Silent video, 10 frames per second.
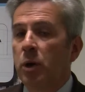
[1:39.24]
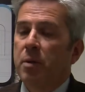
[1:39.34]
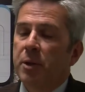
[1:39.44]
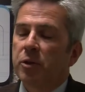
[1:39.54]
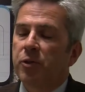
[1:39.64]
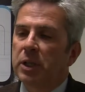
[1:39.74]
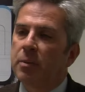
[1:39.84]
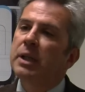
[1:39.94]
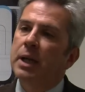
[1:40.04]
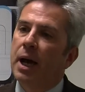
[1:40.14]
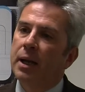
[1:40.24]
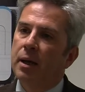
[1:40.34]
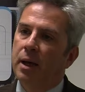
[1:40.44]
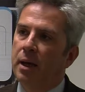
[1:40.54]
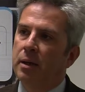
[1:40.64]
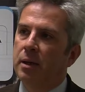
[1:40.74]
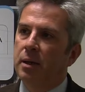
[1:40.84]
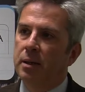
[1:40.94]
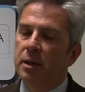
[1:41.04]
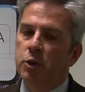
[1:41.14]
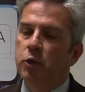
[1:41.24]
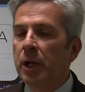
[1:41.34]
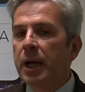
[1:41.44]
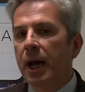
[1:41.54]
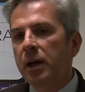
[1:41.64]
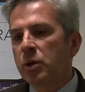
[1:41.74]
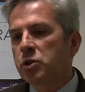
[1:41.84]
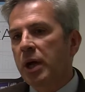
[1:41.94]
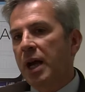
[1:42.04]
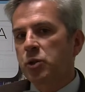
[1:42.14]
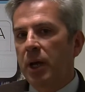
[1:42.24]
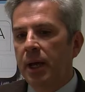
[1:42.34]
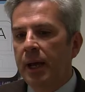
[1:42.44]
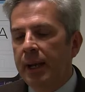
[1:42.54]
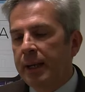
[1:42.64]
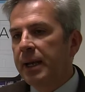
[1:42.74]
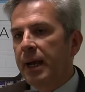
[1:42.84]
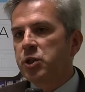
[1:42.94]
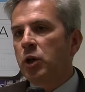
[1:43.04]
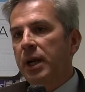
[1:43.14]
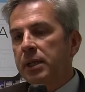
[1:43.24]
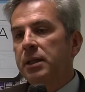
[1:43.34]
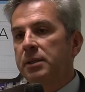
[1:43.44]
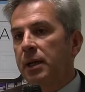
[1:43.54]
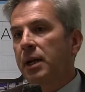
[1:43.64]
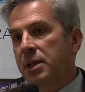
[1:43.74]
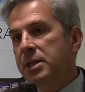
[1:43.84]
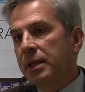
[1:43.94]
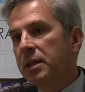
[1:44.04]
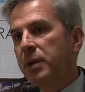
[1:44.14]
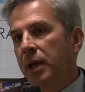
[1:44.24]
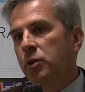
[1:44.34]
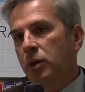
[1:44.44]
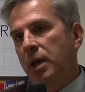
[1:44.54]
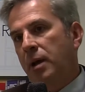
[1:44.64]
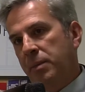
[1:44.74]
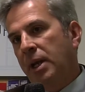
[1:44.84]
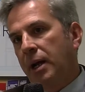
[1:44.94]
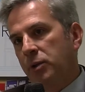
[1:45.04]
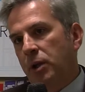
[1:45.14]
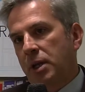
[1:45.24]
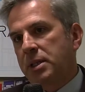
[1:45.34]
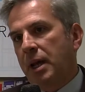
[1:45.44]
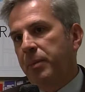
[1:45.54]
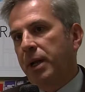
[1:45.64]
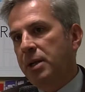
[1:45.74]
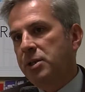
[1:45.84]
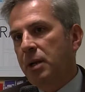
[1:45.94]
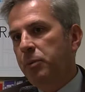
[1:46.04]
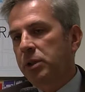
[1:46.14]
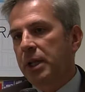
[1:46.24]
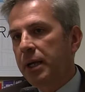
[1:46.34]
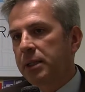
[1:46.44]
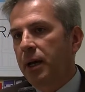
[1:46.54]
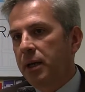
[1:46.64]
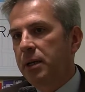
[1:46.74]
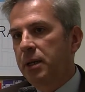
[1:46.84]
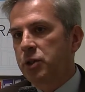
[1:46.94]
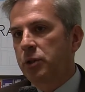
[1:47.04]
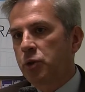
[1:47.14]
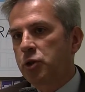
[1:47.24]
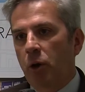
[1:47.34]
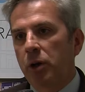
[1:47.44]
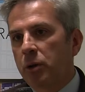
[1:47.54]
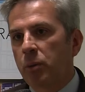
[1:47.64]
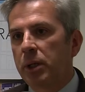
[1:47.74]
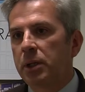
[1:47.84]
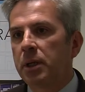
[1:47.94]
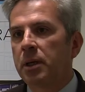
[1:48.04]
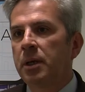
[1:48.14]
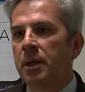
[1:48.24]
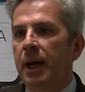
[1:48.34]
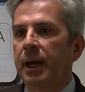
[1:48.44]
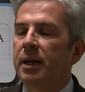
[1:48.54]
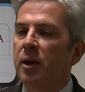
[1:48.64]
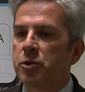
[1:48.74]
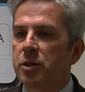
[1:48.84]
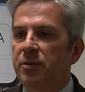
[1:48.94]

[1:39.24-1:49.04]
Un elemento fondamentale è, eh, da sottolineare in questo caso è l'allaccio alla rete di teleriscaldamento che ammirandola sta per essere portata in centro storico e quindi anche nel nostro